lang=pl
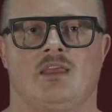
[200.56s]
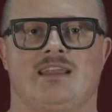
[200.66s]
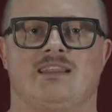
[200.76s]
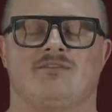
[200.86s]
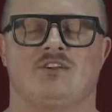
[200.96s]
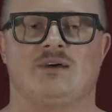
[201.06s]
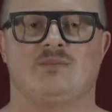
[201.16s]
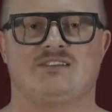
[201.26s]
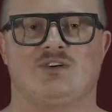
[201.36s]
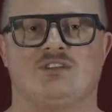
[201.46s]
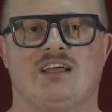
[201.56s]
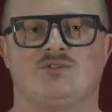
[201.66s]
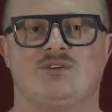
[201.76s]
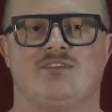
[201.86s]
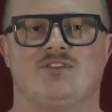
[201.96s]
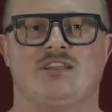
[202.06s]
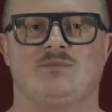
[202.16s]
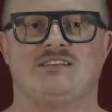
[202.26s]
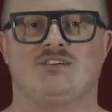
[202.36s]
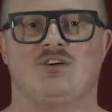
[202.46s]
Jedna wrona bez ogona, druga wrona
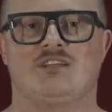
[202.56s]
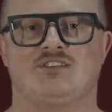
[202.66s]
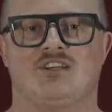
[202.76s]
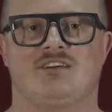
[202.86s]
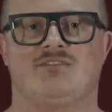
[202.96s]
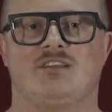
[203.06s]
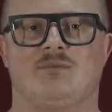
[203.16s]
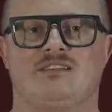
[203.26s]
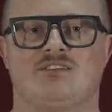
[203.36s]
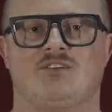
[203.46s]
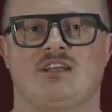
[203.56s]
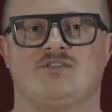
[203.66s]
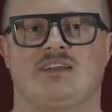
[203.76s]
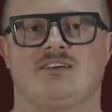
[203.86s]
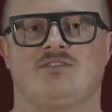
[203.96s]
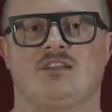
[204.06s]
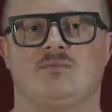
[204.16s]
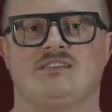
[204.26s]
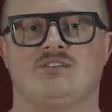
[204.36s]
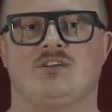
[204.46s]
bez ogona, trzecia wrona bez ogona, czwarta wrona
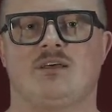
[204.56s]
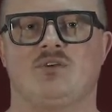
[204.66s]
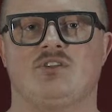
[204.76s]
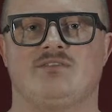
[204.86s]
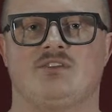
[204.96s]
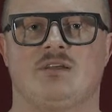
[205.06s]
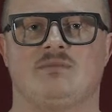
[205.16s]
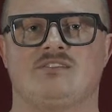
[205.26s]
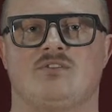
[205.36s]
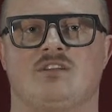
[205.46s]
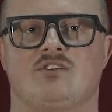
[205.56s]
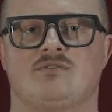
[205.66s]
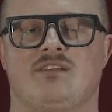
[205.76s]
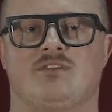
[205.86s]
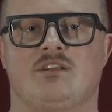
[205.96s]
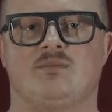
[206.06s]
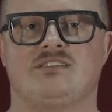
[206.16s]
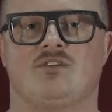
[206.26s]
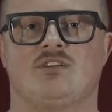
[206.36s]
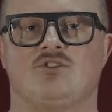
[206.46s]
bez ogona, piąta wrona bez ogona, szósta wrona bez
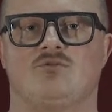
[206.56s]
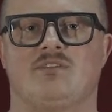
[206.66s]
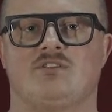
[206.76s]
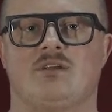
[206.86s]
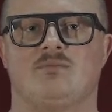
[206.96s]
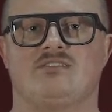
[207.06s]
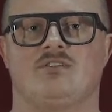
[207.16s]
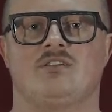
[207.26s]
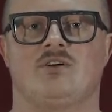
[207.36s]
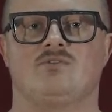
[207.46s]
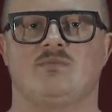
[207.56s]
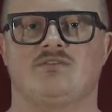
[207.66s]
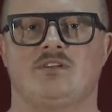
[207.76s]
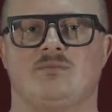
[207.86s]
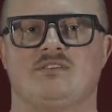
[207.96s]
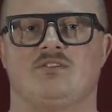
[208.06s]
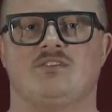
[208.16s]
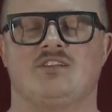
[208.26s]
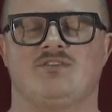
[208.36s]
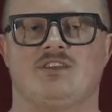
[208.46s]
ogona, siódma wrona bez ogona, ósma wrona bez
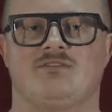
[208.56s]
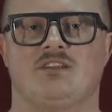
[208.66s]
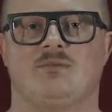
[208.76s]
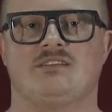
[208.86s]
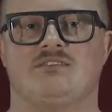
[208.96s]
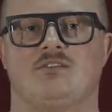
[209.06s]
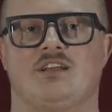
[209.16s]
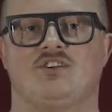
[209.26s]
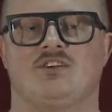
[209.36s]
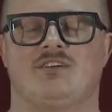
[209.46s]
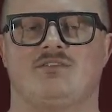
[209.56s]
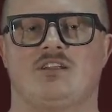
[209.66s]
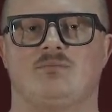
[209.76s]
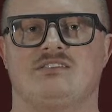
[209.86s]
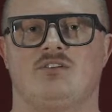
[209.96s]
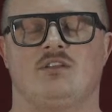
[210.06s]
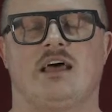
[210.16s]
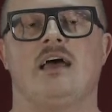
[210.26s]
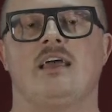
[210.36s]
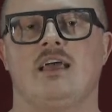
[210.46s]
ogona, dziewiąta wrona bez ogona, dziesiąta wrona bez
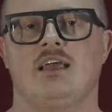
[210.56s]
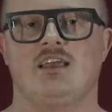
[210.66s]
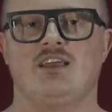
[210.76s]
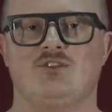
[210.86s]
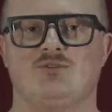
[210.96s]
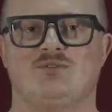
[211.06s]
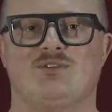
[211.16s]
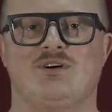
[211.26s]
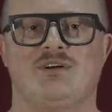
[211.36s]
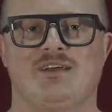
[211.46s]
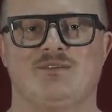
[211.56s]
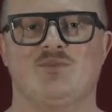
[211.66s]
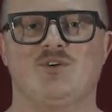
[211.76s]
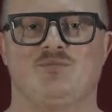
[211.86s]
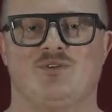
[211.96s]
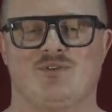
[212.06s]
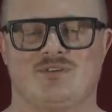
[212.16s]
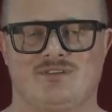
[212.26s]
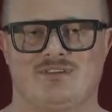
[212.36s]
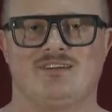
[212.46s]
ogona. I tu było mój
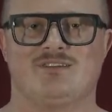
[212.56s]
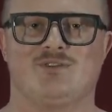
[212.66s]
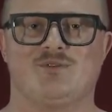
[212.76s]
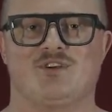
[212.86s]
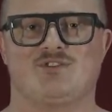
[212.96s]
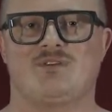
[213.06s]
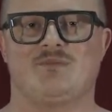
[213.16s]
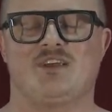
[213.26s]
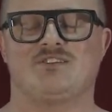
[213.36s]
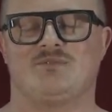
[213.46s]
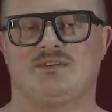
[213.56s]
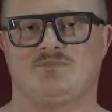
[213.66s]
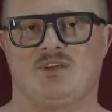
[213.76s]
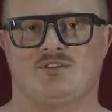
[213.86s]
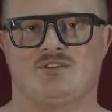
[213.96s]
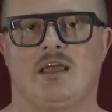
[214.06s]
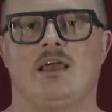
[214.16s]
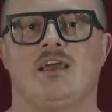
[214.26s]
punkt, w którym się czułem jeszcze bezpiecznie.